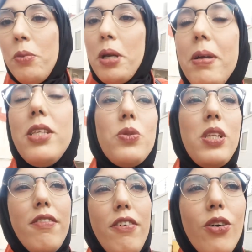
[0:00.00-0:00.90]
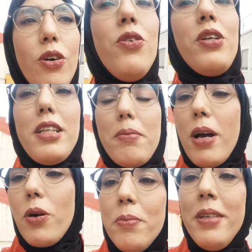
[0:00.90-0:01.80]
المهم بغيت نوصل للفوق ونهضر
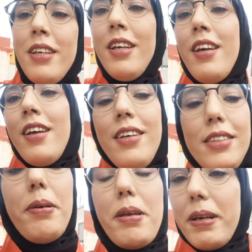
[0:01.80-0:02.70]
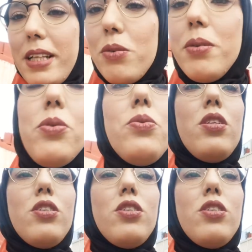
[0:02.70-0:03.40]
معكم دابا كما قلت لكم غنمشيو